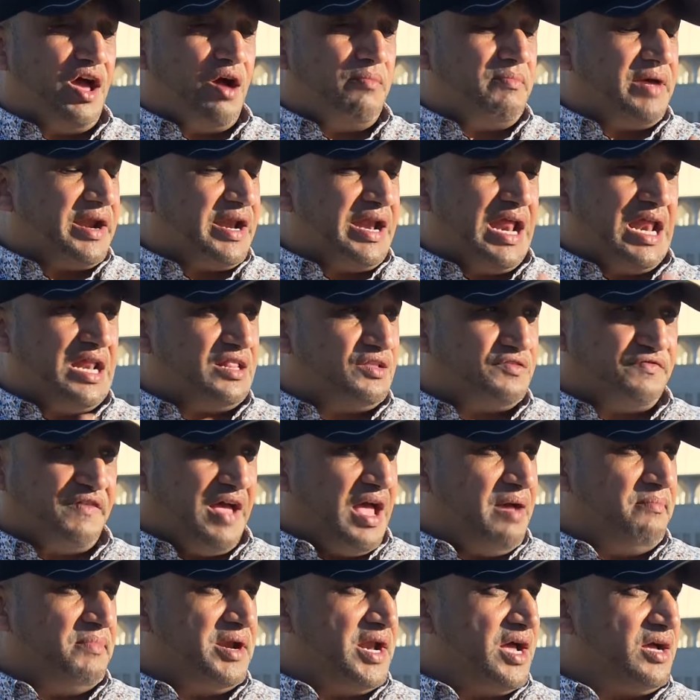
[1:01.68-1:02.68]
عمرنا لا
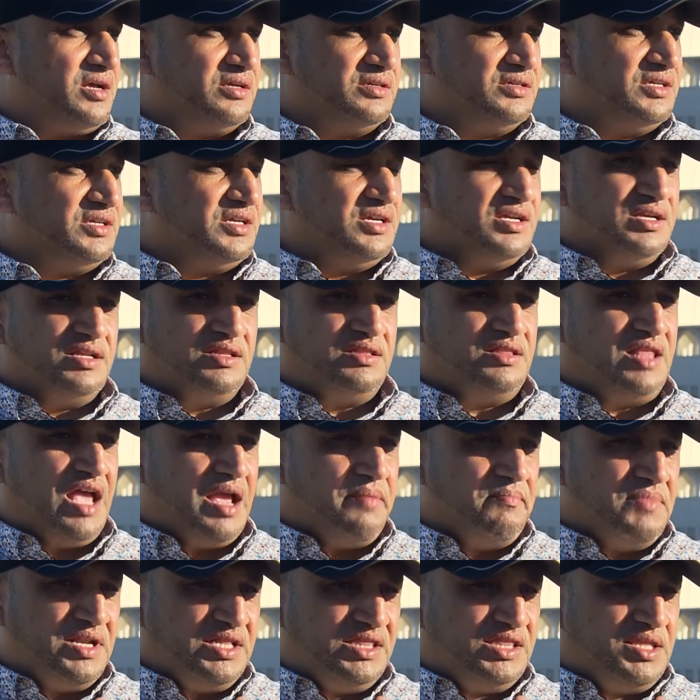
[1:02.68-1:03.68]
تفاهمنا
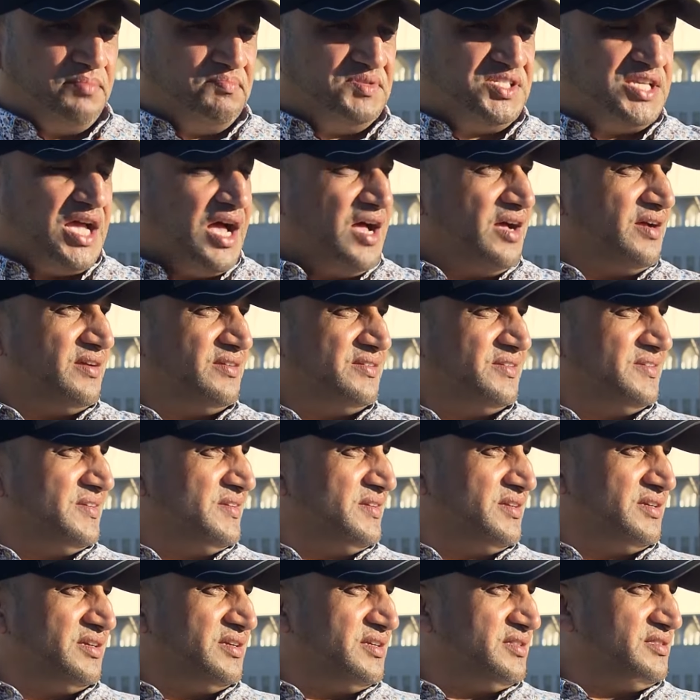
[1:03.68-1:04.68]
دائما الدبزه
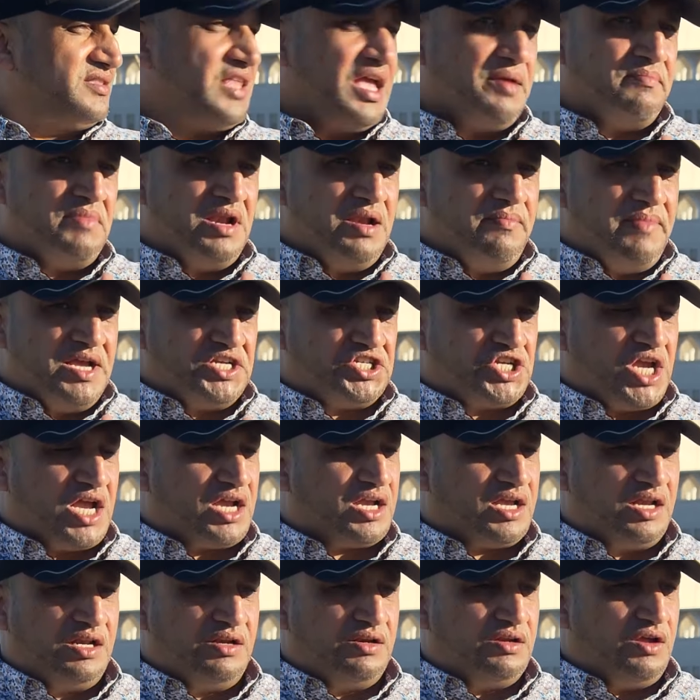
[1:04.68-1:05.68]
دائما
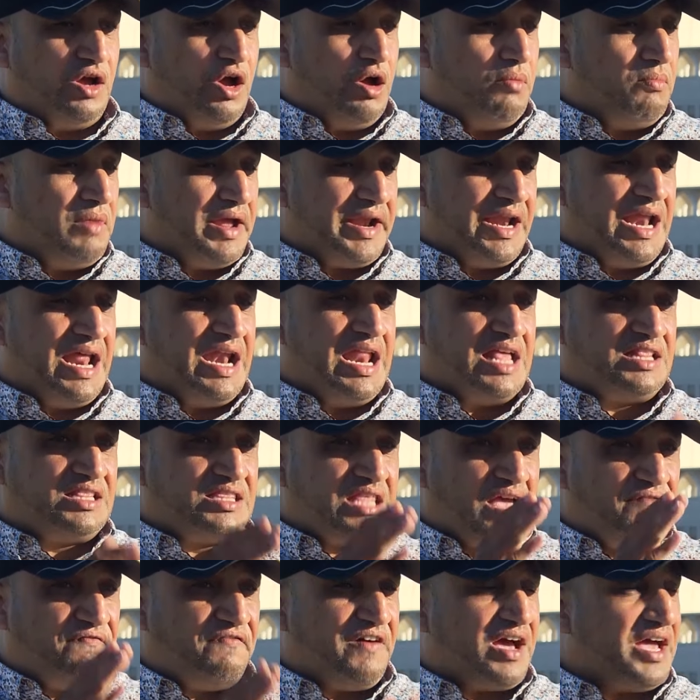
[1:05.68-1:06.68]
المشاكل عمرنا لا
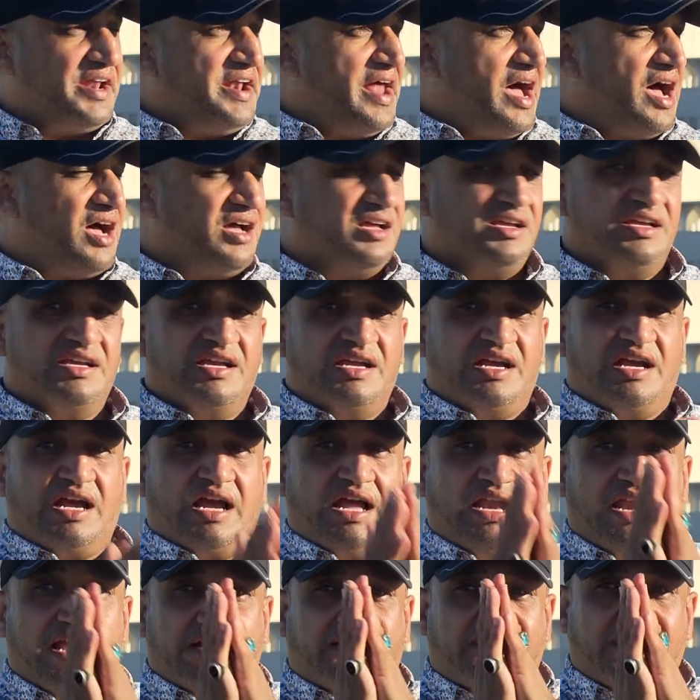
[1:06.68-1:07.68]
اتفقنا
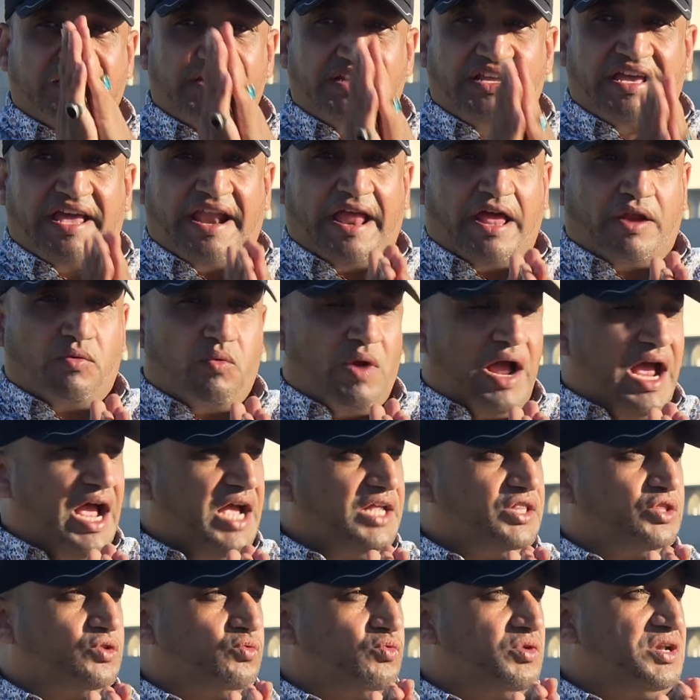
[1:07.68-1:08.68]
على تينيرار
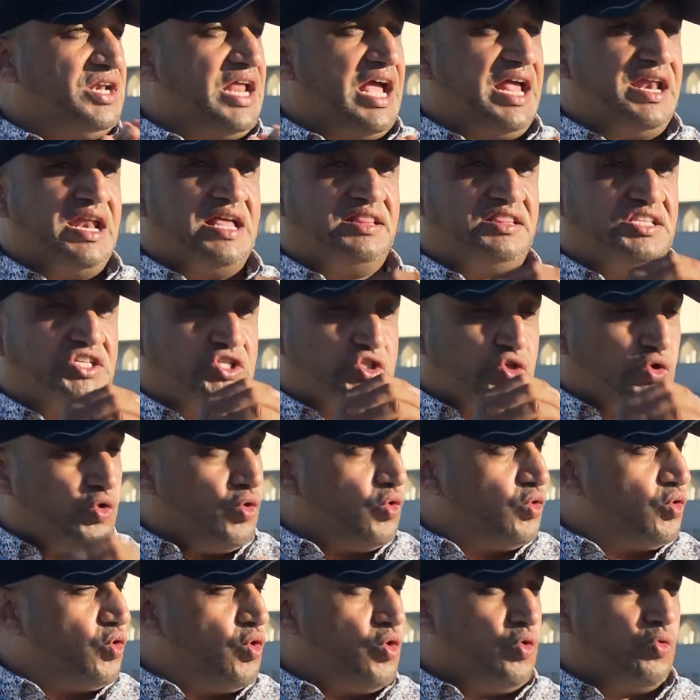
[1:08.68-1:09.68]
واحد ولا على دي
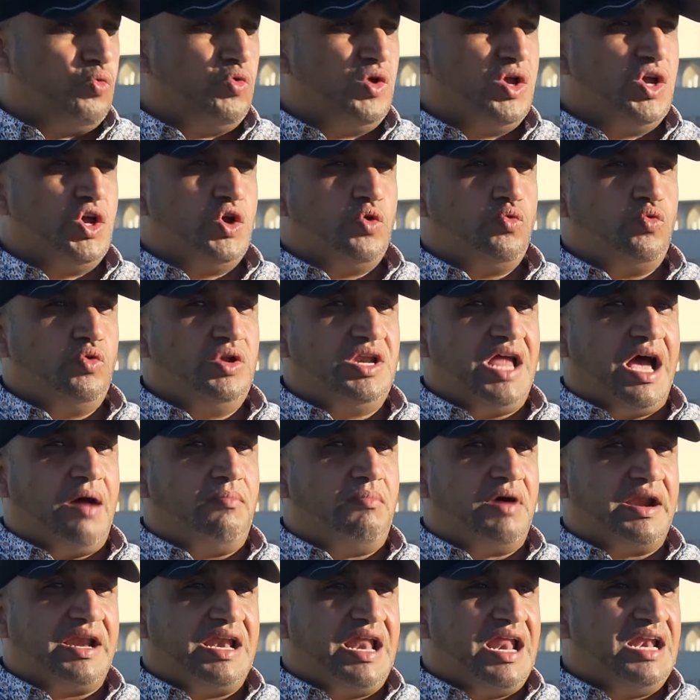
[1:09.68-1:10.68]
سلوغون ولا
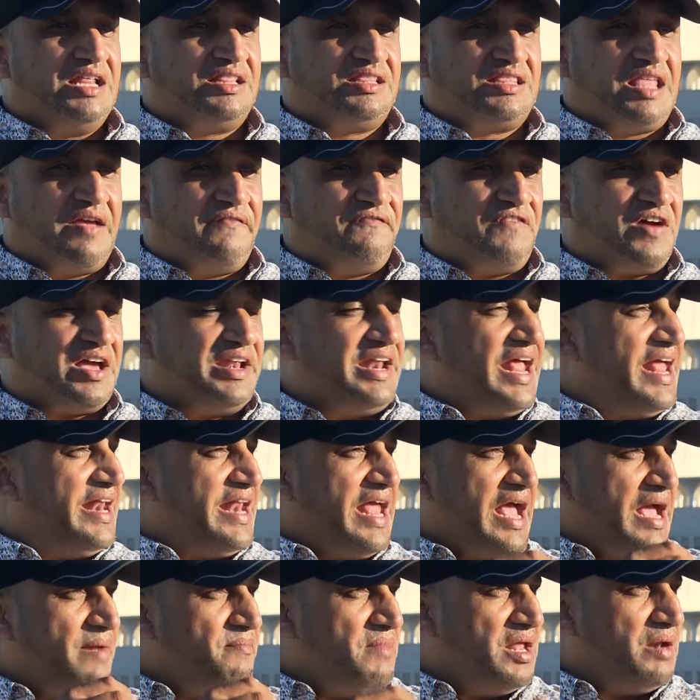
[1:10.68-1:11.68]
عمرنا لا اتفقنا
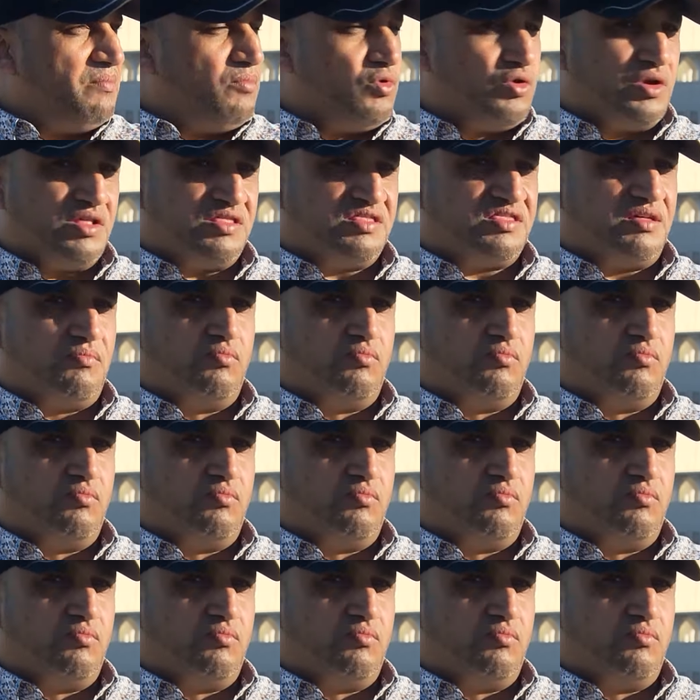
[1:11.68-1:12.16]
على عمل منظم